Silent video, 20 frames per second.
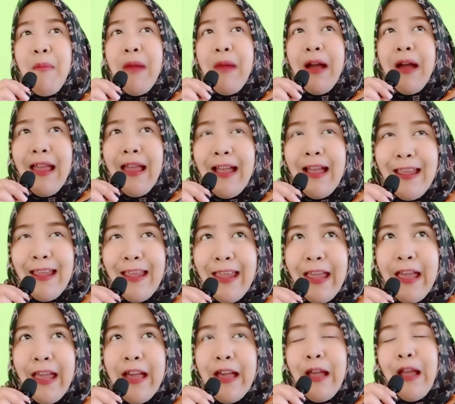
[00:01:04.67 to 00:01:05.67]
lagi
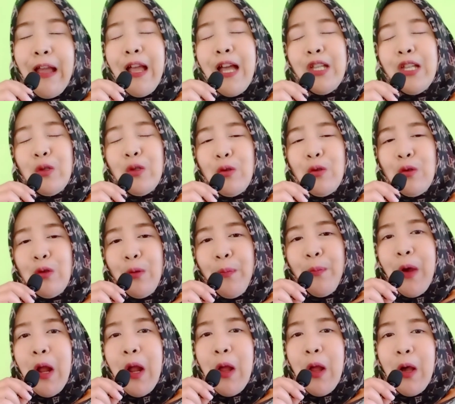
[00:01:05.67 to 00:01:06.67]
nggak cukup kalau
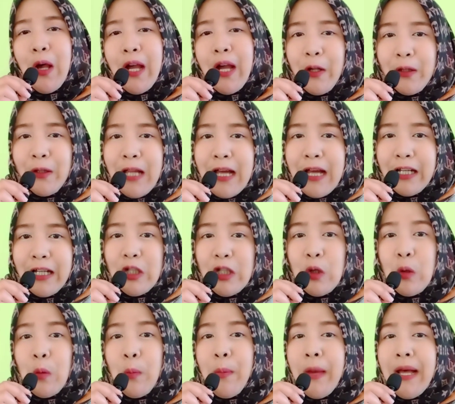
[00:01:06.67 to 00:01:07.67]
ke notaris
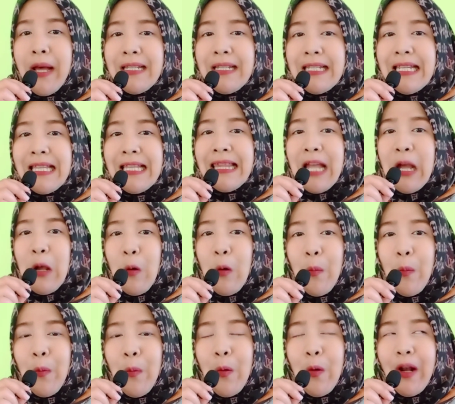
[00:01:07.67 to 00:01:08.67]
cuman kita
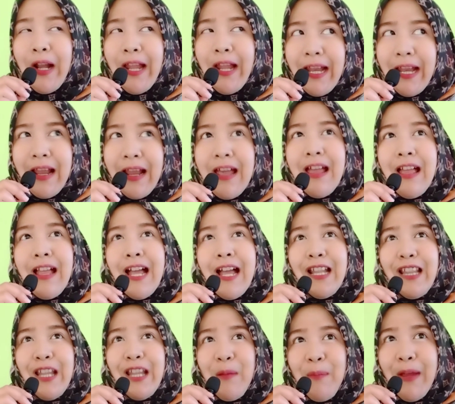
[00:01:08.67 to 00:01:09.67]
ngumpulin
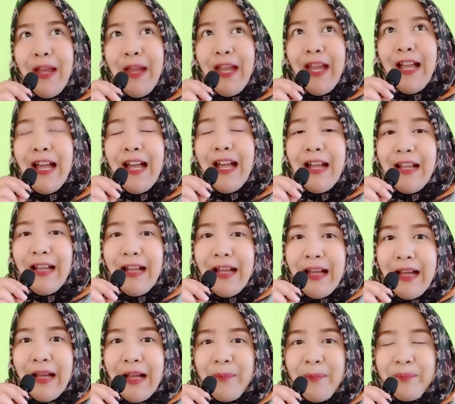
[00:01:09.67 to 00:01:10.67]
KTP KK
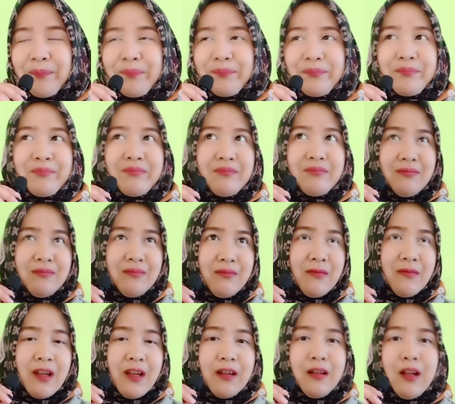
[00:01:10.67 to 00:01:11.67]

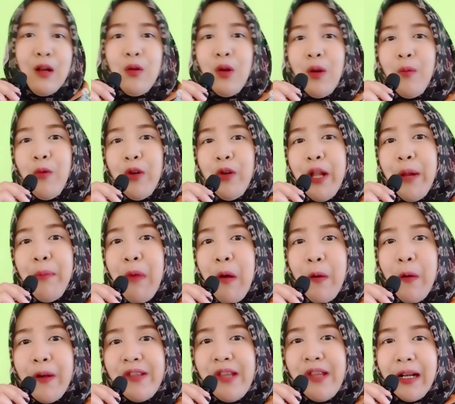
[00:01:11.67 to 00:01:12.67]
lalu kemudian bawa
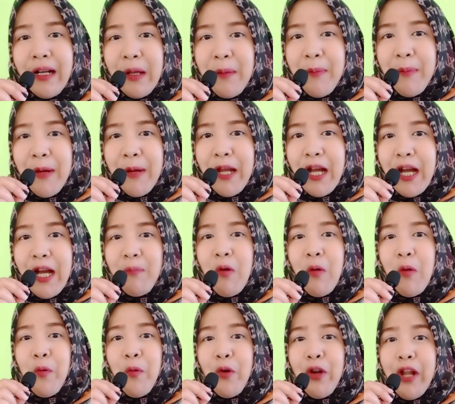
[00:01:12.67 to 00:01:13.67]
sertifikat maupun
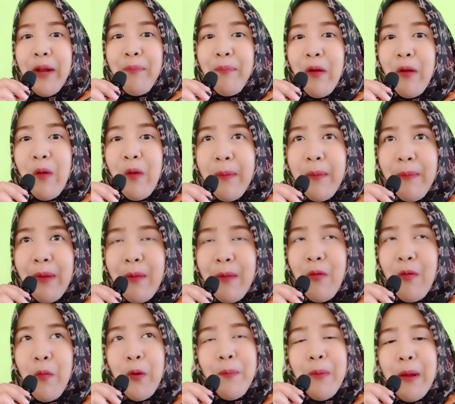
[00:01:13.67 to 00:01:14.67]
NPWP
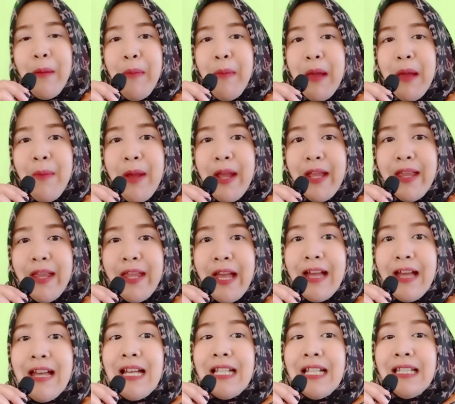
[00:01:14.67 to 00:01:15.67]
maupun
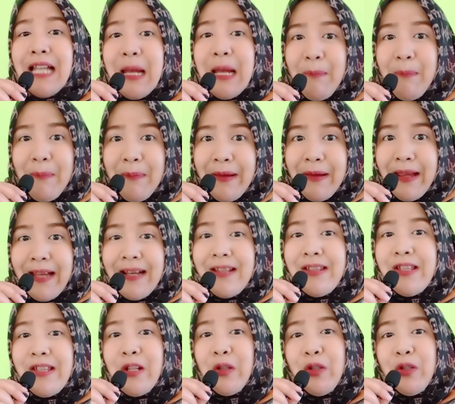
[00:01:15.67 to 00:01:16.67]
PBB-nya. Tapi ada
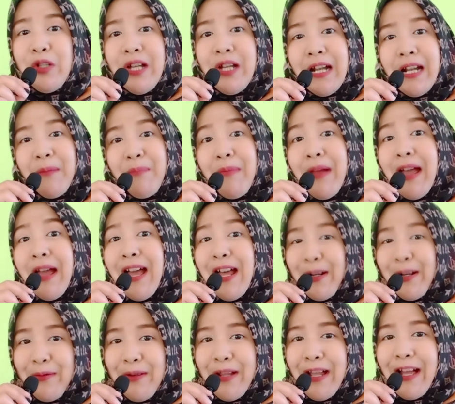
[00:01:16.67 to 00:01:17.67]
satu syarat baru
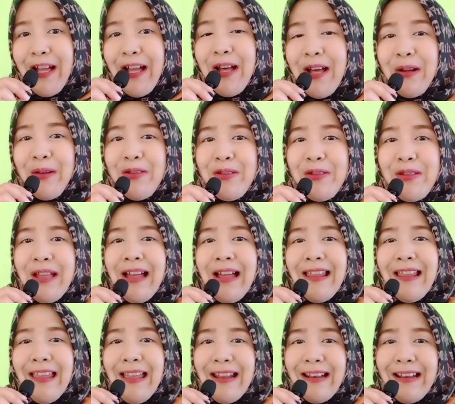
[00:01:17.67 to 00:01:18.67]
yang harus
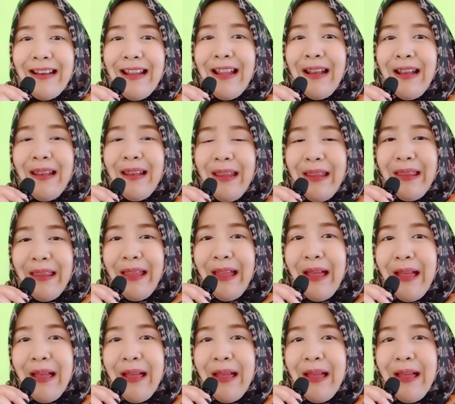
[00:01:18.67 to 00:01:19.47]
kalian nantinya